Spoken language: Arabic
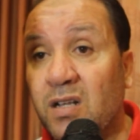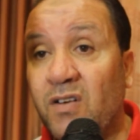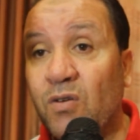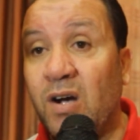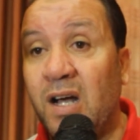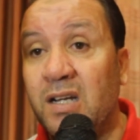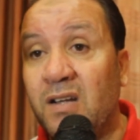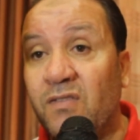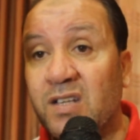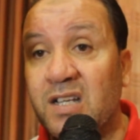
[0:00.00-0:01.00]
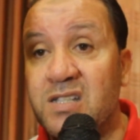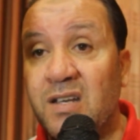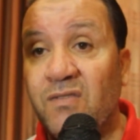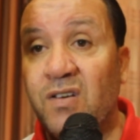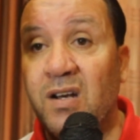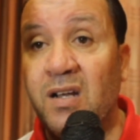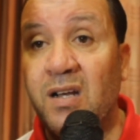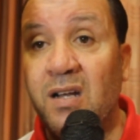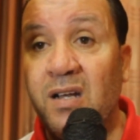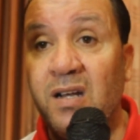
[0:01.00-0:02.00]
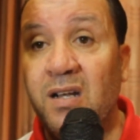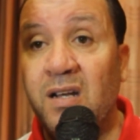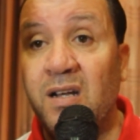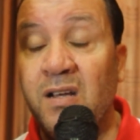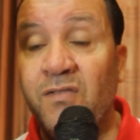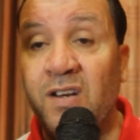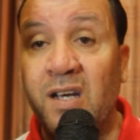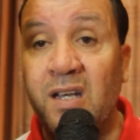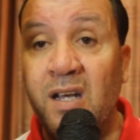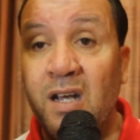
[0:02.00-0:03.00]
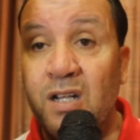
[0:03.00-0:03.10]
تتفوق علينا في التصنيف الافريقي